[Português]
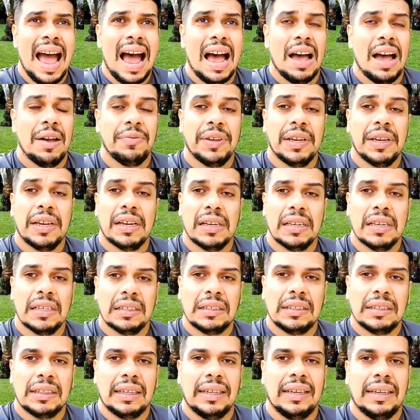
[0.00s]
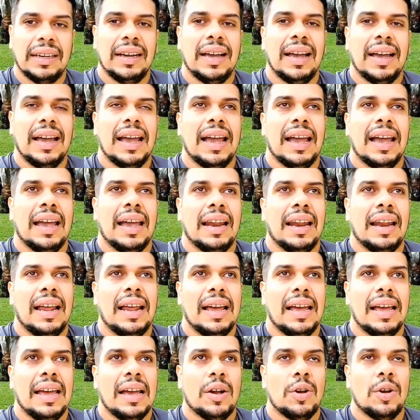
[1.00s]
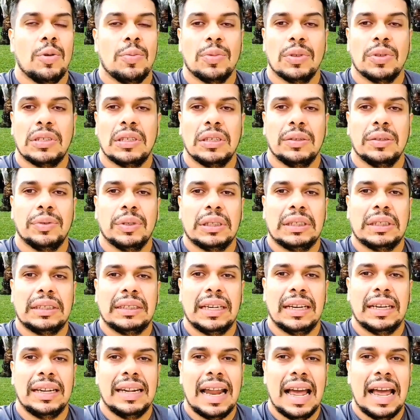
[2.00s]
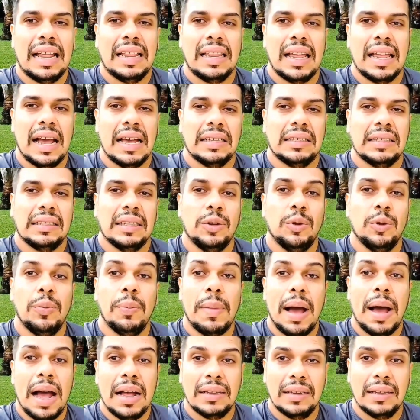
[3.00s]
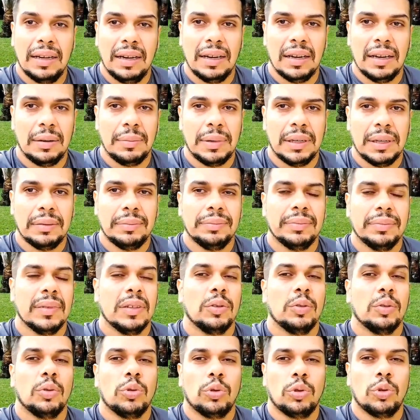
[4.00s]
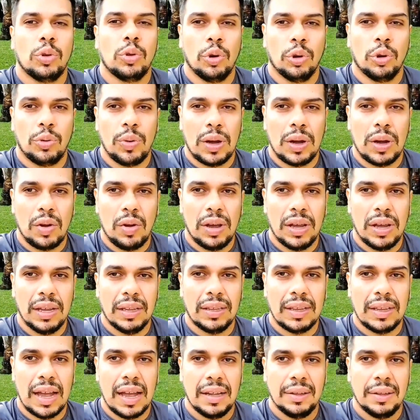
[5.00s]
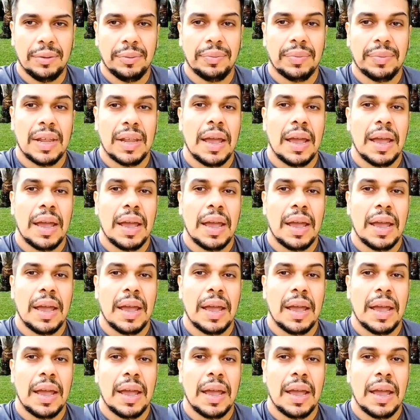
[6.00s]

A vingança, ela é como se você nadasse no mar de lama, todo acorrentado,